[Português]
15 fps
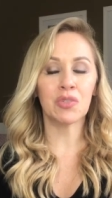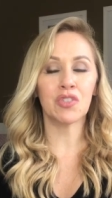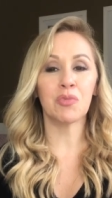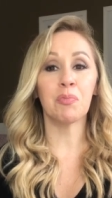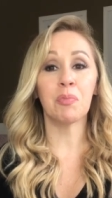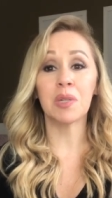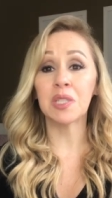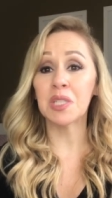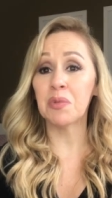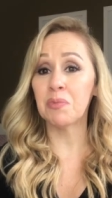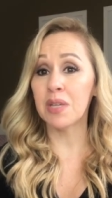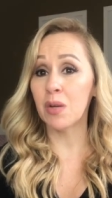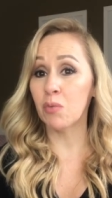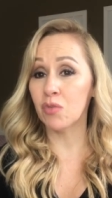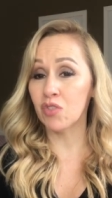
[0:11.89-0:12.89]
de
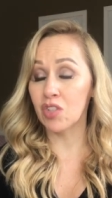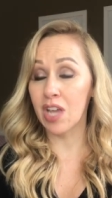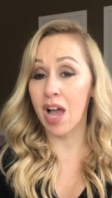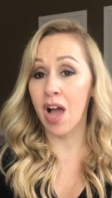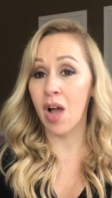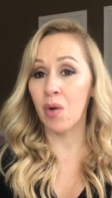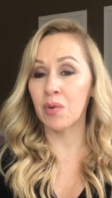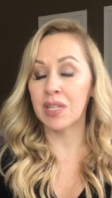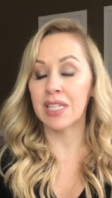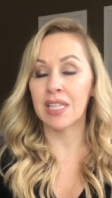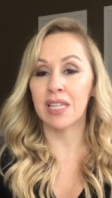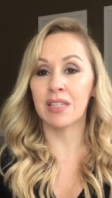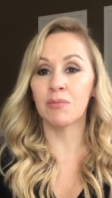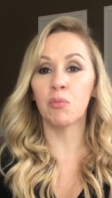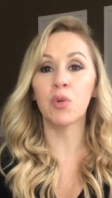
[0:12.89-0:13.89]
pandemia mundial, em
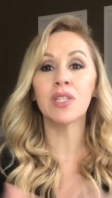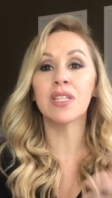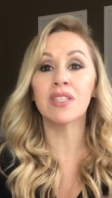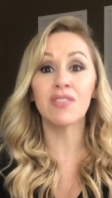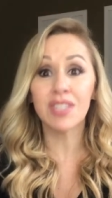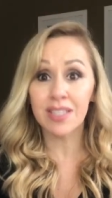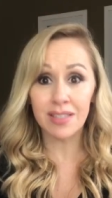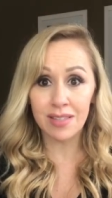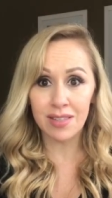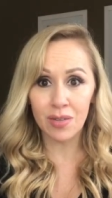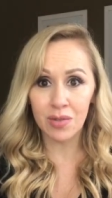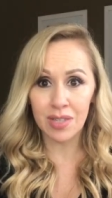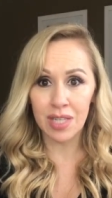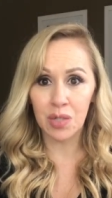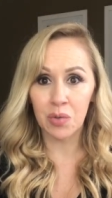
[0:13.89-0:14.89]
que muitas vidas estão
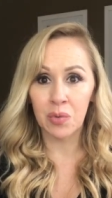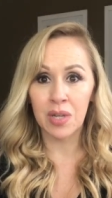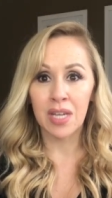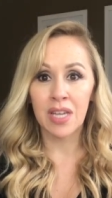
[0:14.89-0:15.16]
sendo